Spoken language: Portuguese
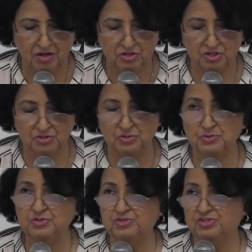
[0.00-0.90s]

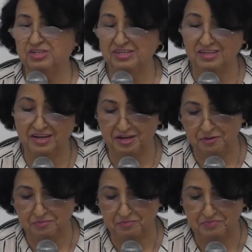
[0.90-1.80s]
Jesus de
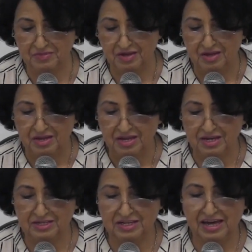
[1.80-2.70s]
Nazaré.
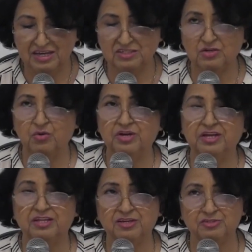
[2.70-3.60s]
Ele traz
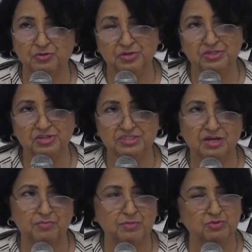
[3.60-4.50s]
orientações, nós
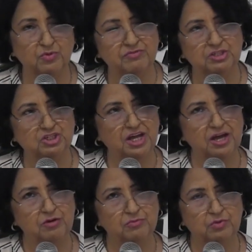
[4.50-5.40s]
sabemos no
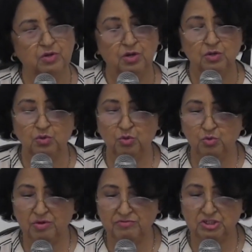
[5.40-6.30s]
Evangelho
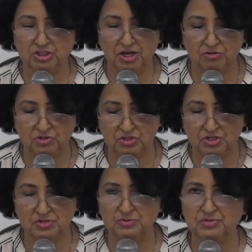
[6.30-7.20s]
Todo o evangelho de
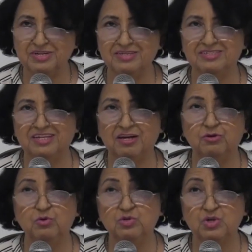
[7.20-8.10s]
Jesus ele está
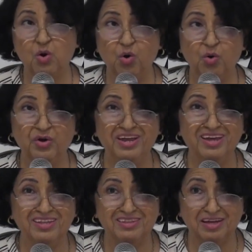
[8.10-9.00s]
nos
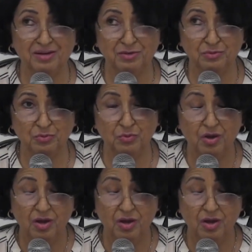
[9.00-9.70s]
orientando